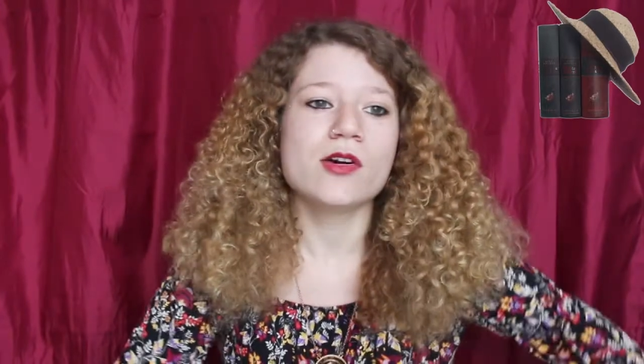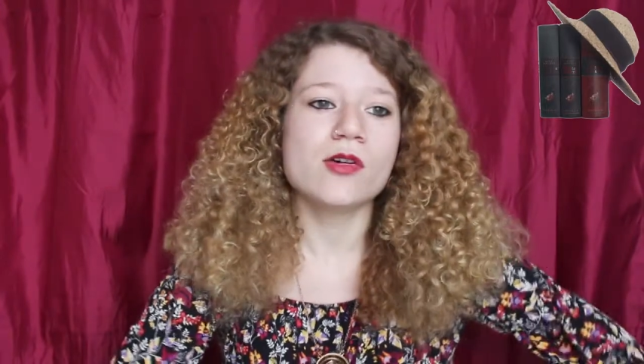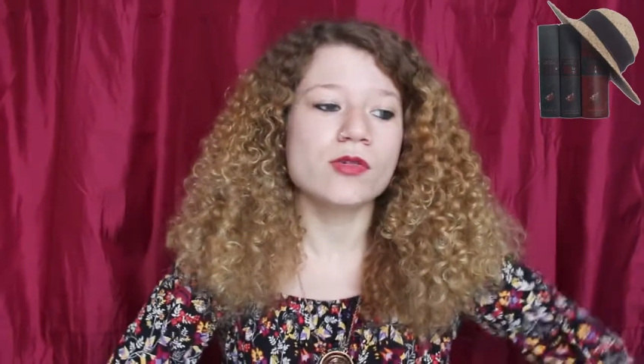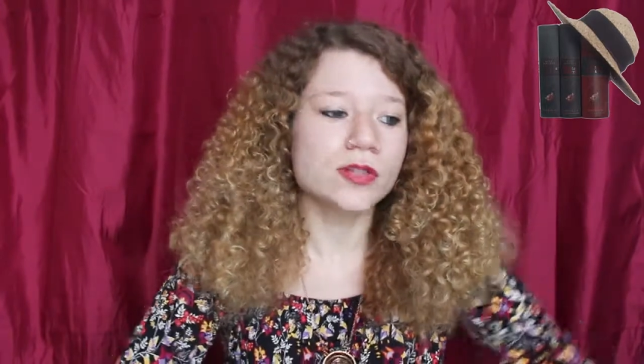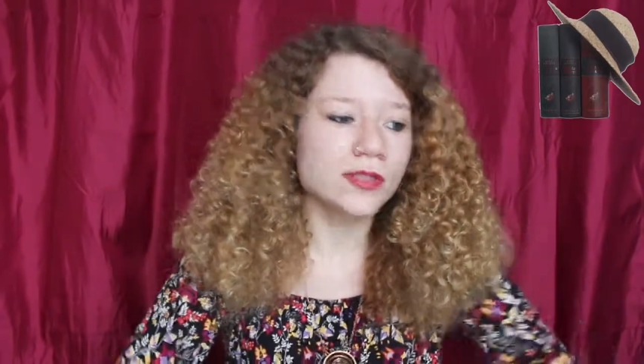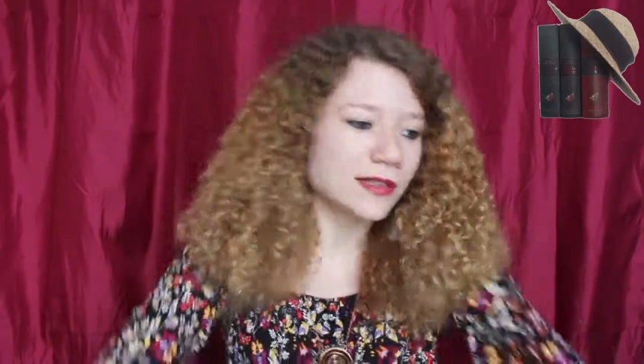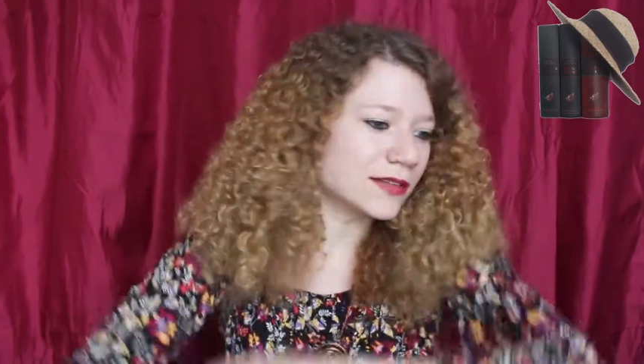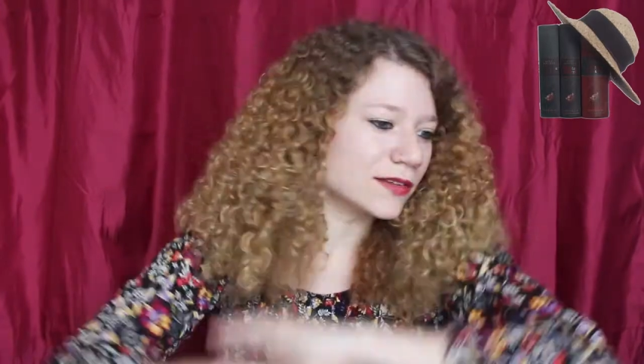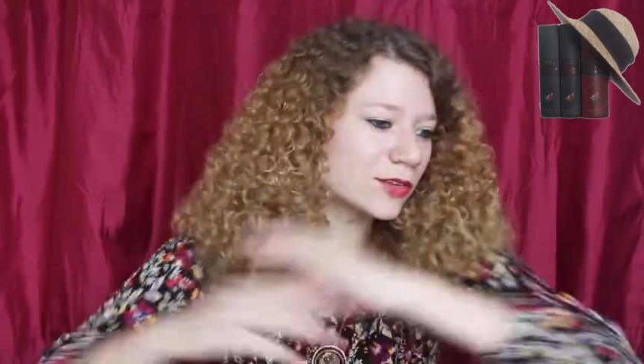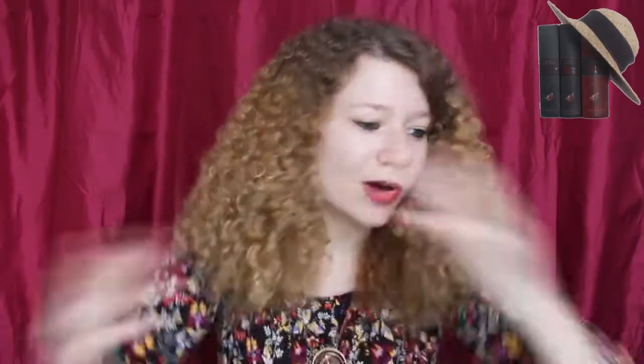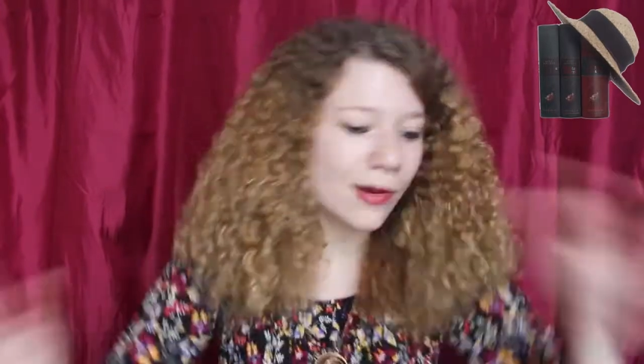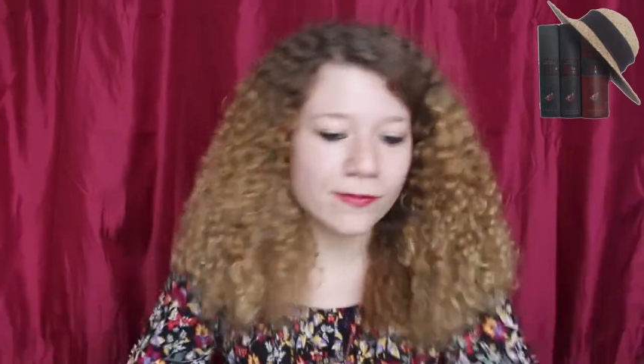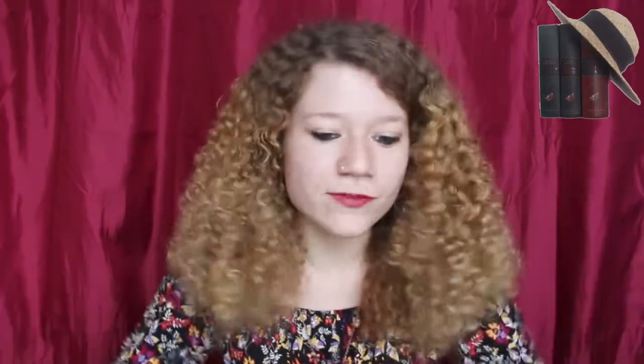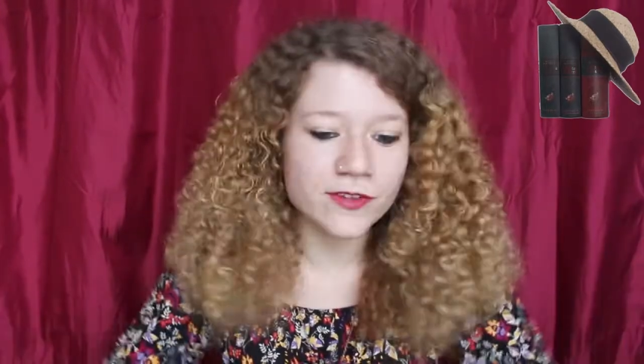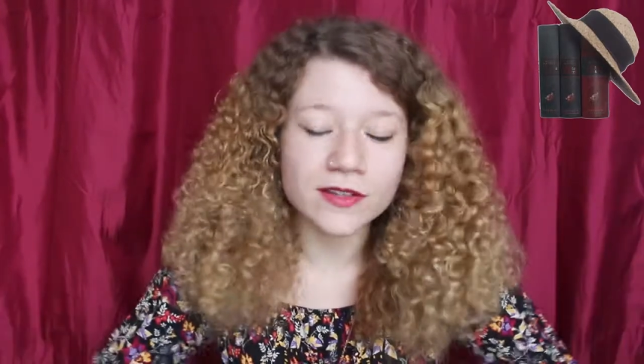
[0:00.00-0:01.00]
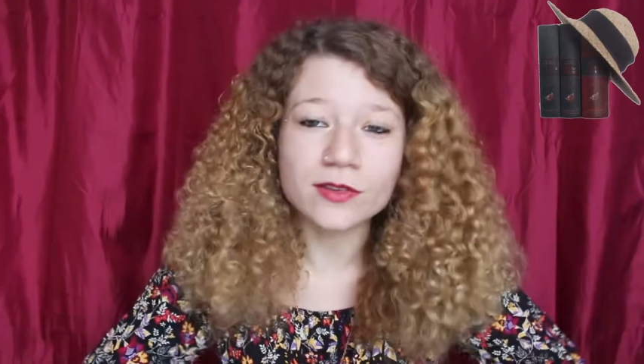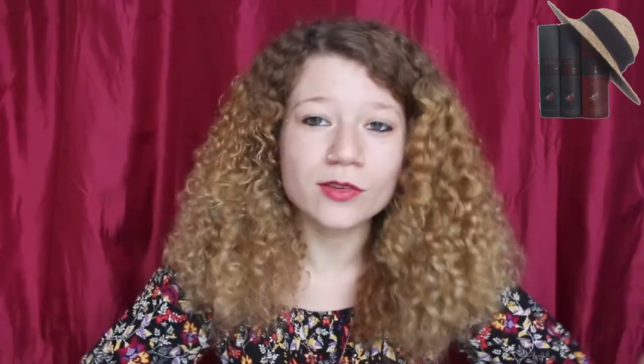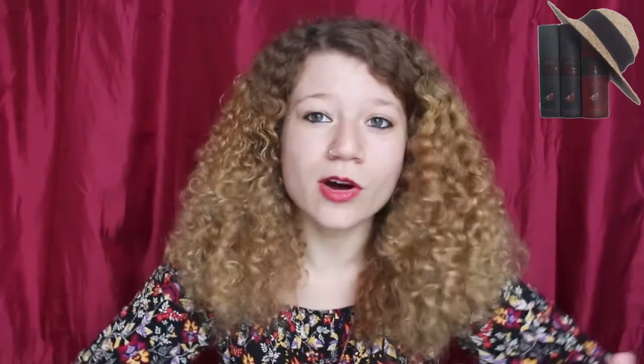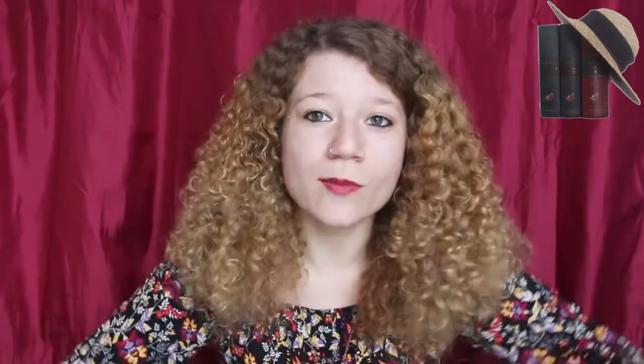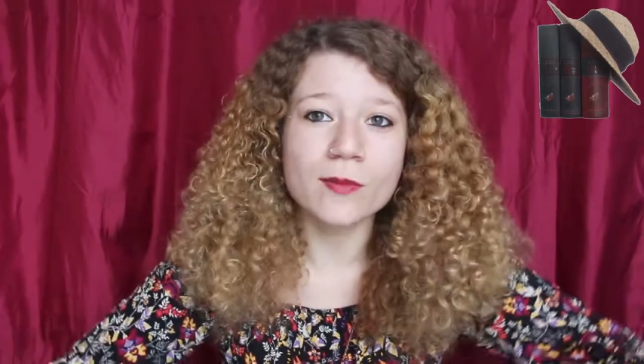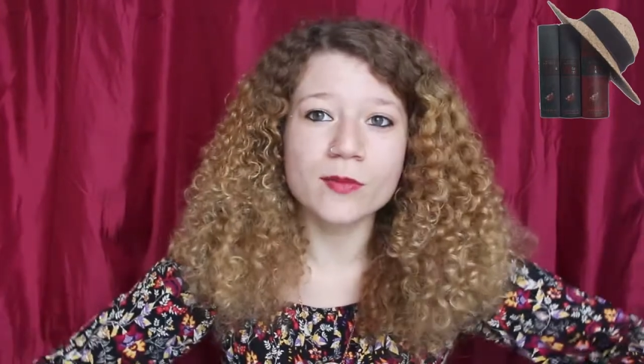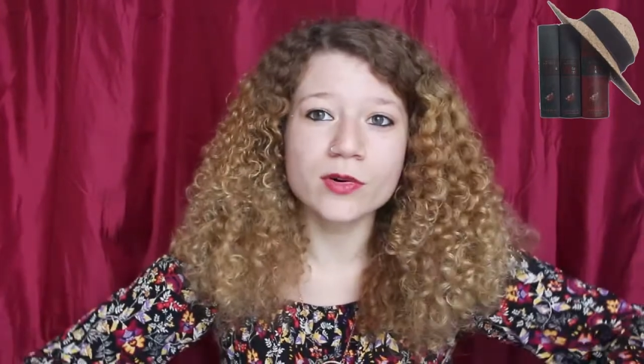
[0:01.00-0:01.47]
Und es kommt, wie es
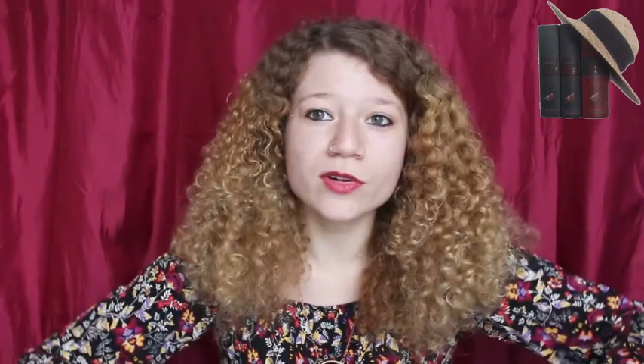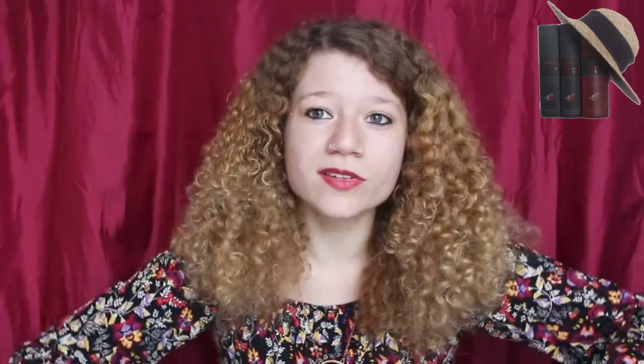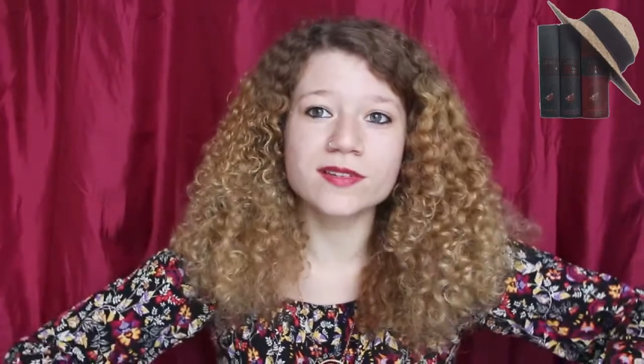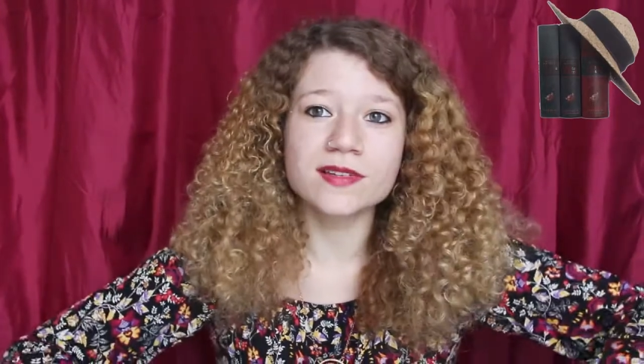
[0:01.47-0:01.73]
kommen muss.